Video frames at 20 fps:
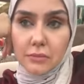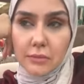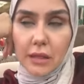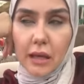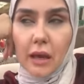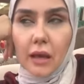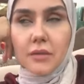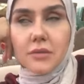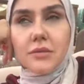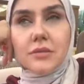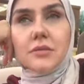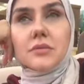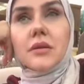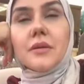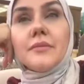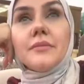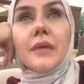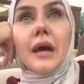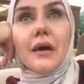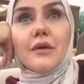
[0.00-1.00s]
يعني حاسس
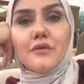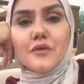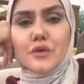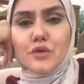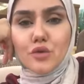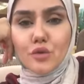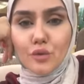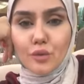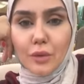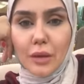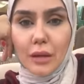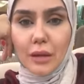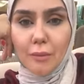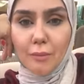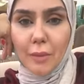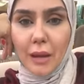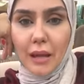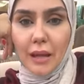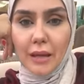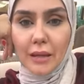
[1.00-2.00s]
انت عارفين انتوا
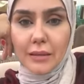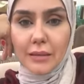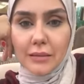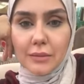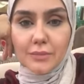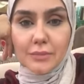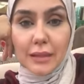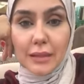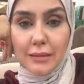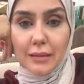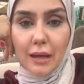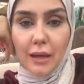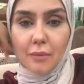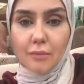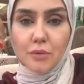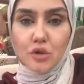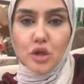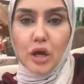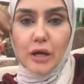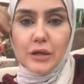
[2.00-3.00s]
البله كده متنح
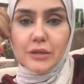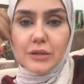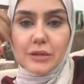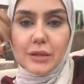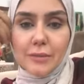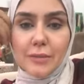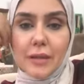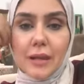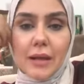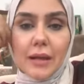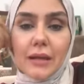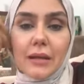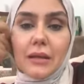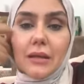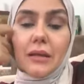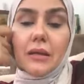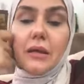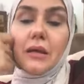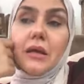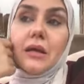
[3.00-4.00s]
مش عايز تعمل
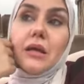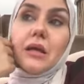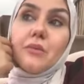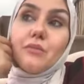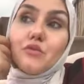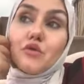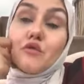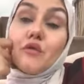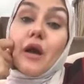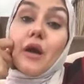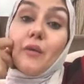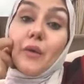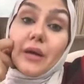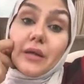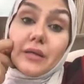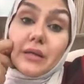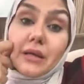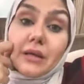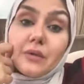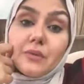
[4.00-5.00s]
حاجه مش في
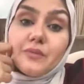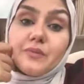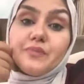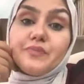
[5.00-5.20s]
عوايدك